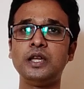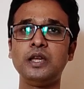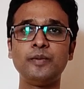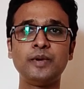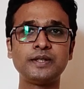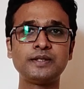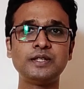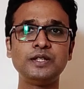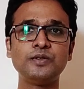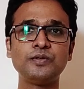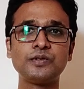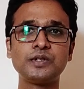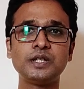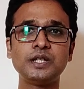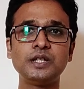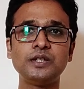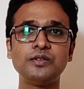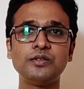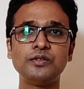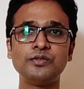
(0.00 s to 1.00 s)
এই মাছটি
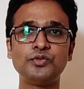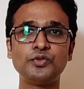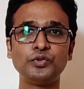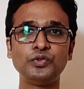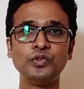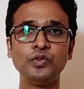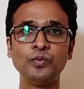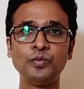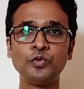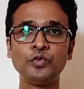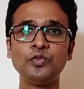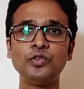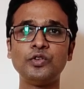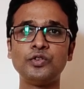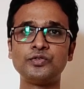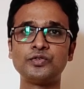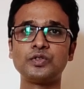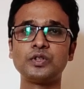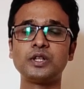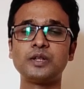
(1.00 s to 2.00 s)
হচ্ছে যদিও
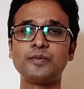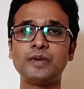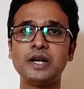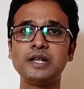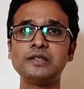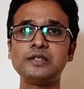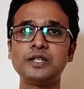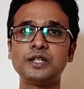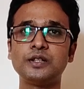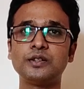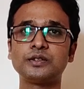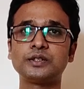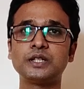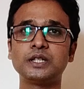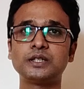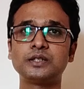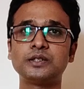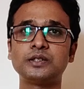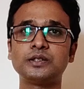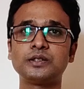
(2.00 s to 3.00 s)
উপকূলীয় অঞ্চলের মাছ
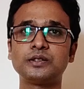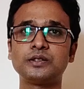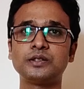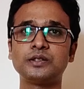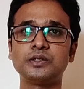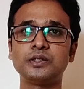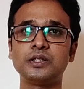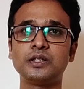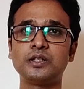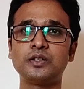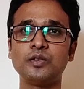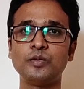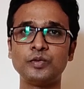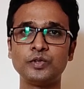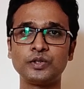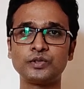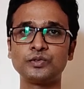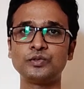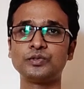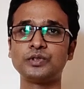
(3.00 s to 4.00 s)
অর্থাৎ
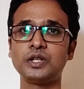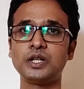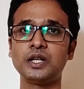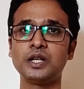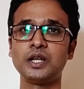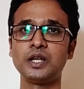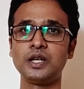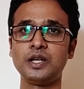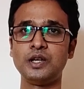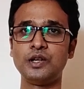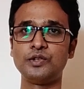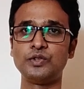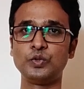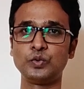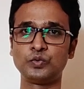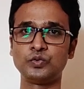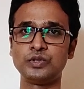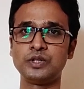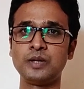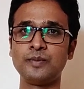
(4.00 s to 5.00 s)
লবণাক্ততা
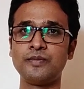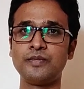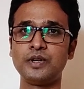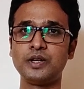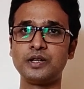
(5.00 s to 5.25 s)
যুক্ত যে